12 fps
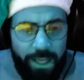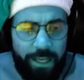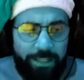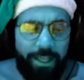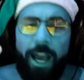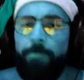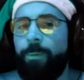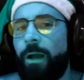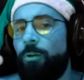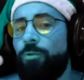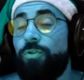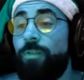E na época,
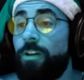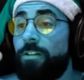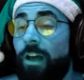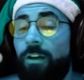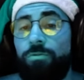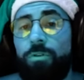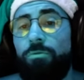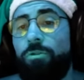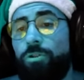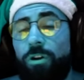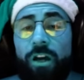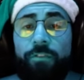os fãs de Dark Souls não
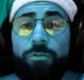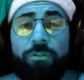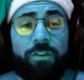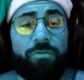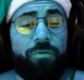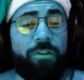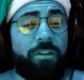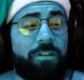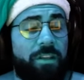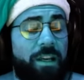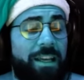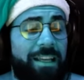jogavam outras coisas
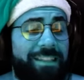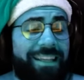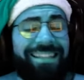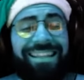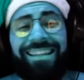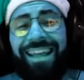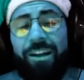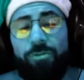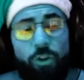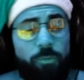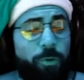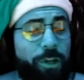sem ser Dark
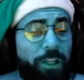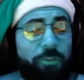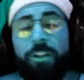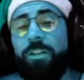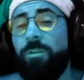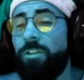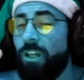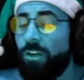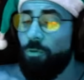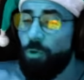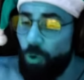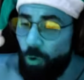Souls, porque não admitia que
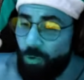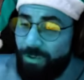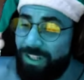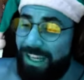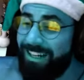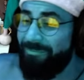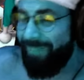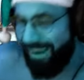um jogo seja mais